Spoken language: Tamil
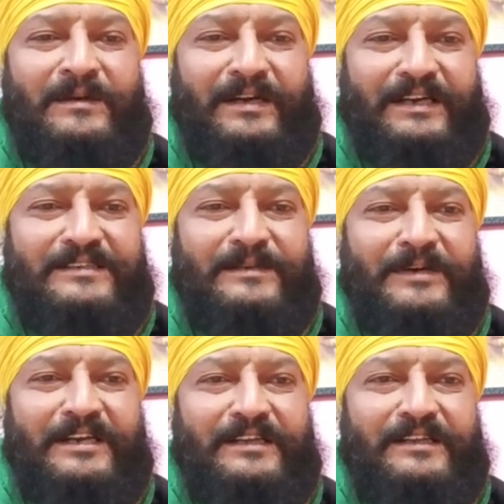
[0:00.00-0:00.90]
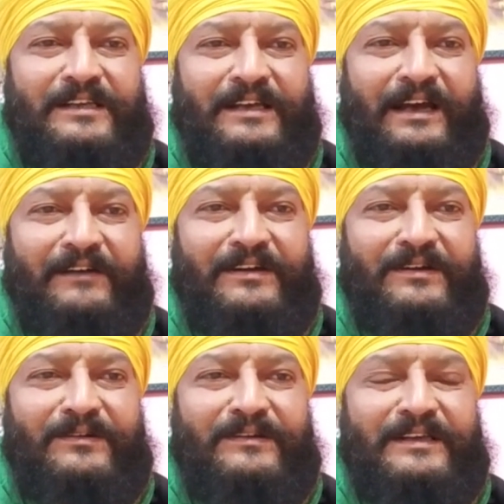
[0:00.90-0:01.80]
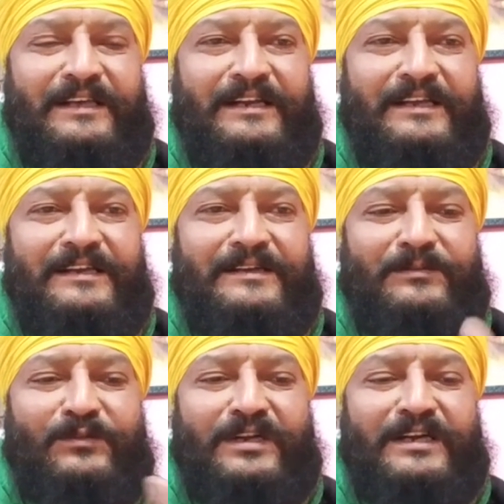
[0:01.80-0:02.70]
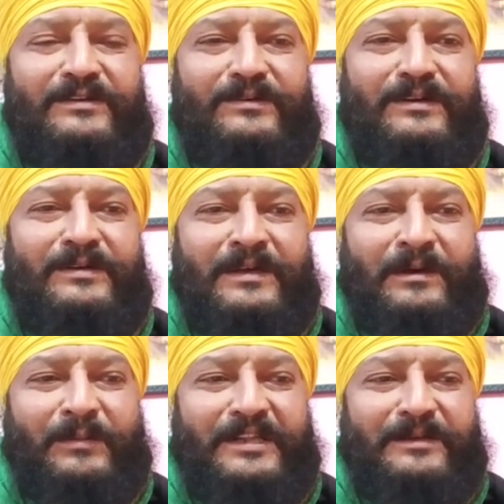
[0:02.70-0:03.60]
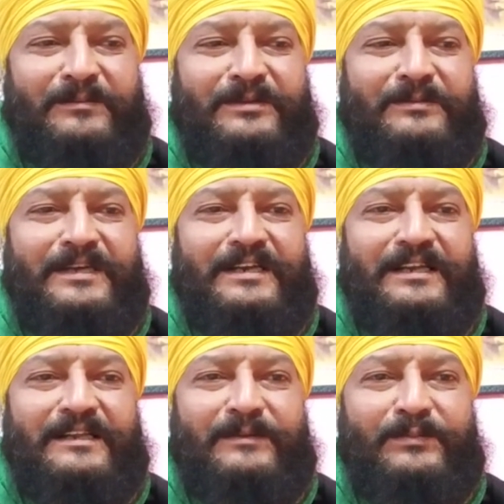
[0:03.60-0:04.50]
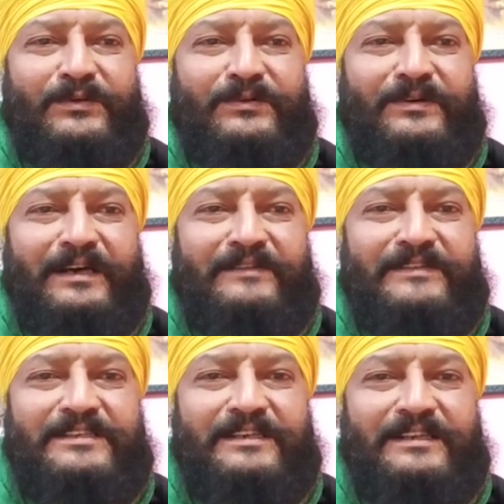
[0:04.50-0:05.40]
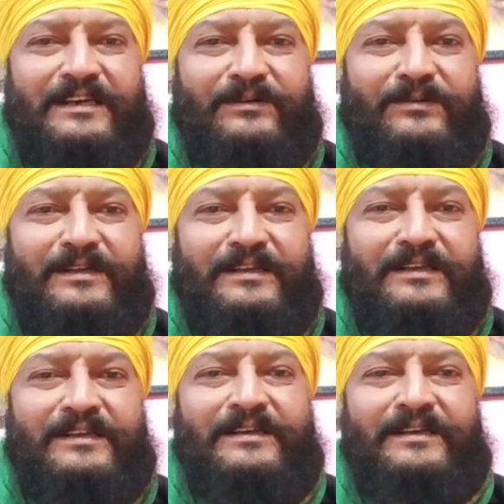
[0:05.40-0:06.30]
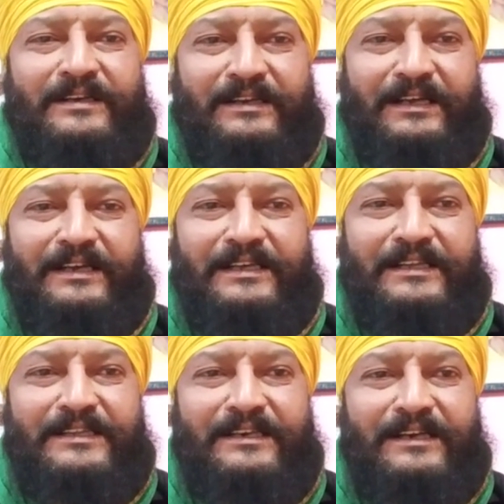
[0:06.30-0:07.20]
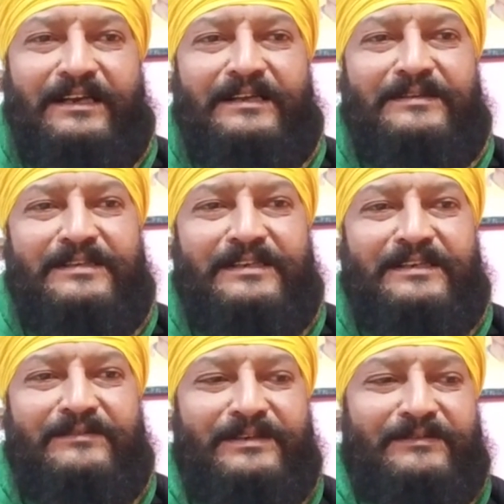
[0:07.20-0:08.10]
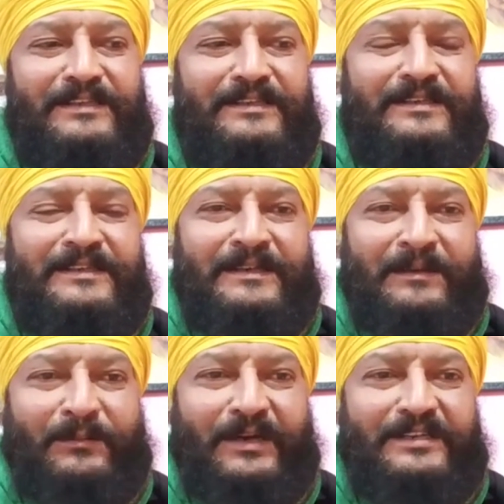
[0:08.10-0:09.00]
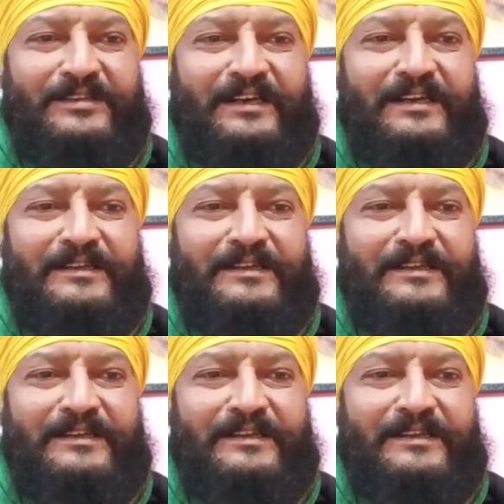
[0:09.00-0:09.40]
கஷ்டமாக இருக்குது அவங்களோட இறக்குறதுக்கு முன்னாடி ஒரு பத்தொம்பது பேர் இறந்தப்போ அறிவிச்சிருந்தா கூட நாங்கள் ஏற்றிருக்கலாம் சரி இவர் வந்து மனசார